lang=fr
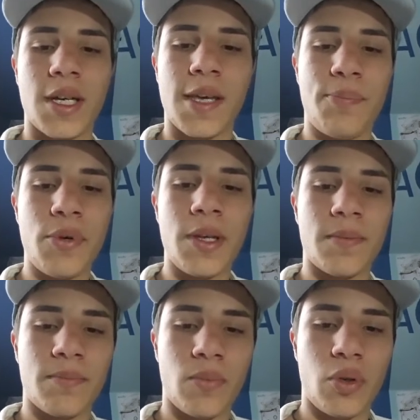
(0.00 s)
Et
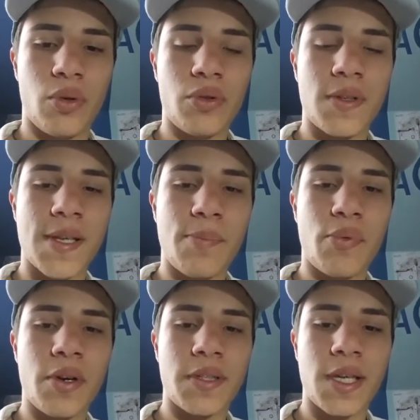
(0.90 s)
puis, le deuxième
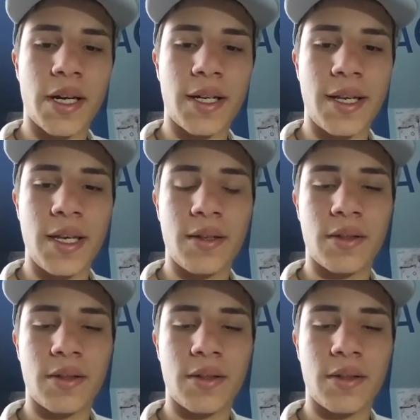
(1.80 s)
point aussi à régler,